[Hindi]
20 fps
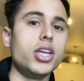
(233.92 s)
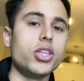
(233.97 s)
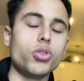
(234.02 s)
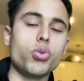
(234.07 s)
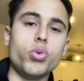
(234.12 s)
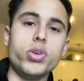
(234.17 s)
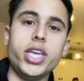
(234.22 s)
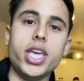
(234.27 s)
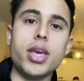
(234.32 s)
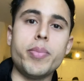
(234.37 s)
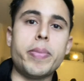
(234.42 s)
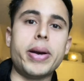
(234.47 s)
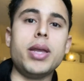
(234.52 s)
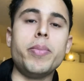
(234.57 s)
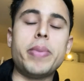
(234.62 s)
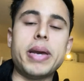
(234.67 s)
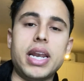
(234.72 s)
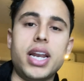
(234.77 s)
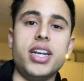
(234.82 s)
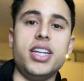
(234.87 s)
तो ये भाई
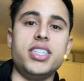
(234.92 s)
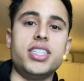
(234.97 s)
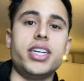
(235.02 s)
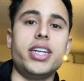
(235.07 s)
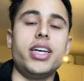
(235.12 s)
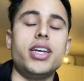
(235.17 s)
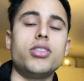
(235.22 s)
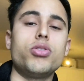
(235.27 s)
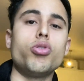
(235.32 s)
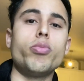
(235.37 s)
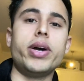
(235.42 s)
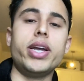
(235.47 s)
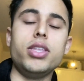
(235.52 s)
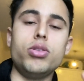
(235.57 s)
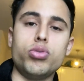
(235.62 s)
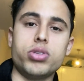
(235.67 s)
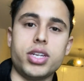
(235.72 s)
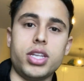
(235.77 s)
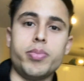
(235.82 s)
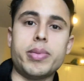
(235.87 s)
पहला रीज़न है तो भाई
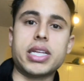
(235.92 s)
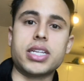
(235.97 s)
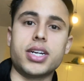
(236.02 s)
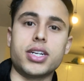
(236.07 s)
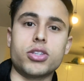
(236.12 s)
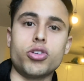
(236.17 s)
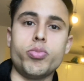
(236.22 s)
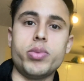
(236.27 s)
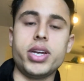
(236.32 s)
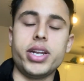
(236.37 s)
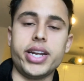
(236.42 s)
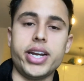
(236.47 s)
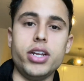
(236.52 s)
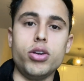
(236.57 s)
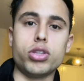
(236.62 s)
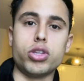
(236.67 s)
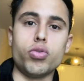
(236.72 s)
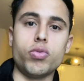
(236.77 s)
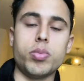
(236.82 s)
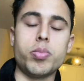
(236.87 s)
दूसरा दिन बात करता हूँ मैं रेडी
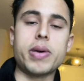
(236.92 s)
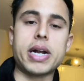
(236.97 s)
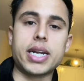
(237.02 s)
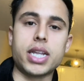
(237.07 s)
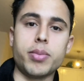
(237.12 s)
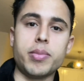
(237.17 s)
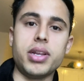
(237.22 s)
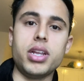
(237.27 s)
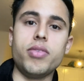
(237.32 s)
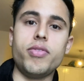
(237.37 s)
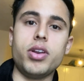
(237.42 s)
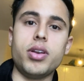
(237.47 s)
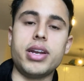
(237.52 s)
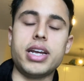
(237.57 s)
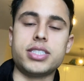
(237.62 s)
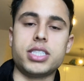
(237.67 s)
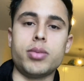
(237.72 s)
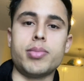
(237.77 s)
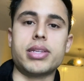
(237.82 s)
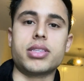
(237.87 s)
होता हूँ पार्ट टाइम के लिए फिर
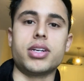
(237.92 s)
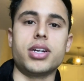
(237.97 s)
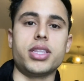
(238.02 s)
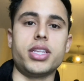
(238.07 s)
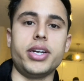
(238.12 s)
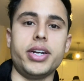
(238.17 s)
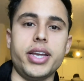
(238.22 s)
रस्ते बात करते हैं